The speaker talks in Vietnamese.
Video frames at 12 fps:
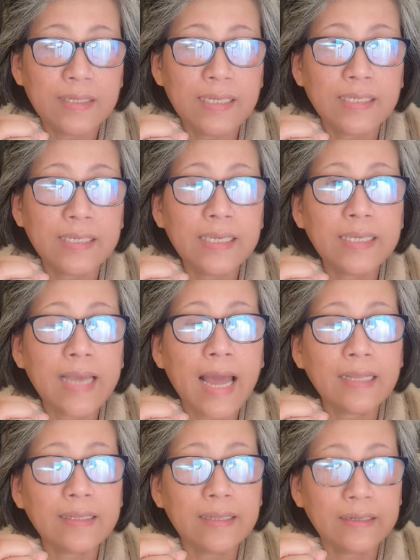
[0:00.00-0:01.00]
thì cái
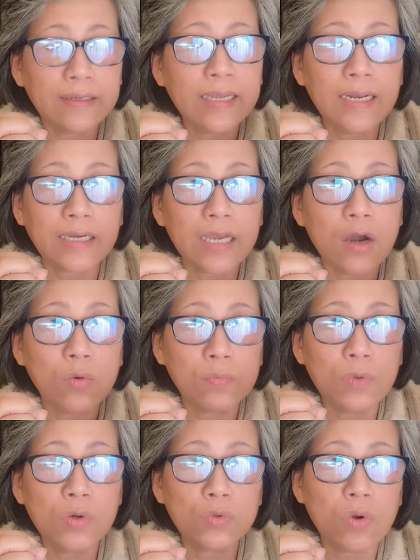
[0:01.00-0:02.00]
cá tự nghĩ là cái
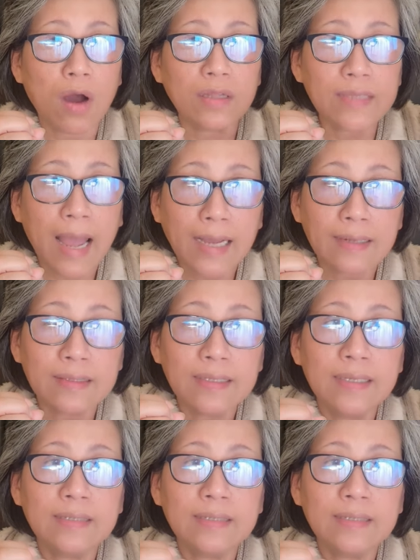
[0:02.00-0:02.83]
hormone môn của họ tăng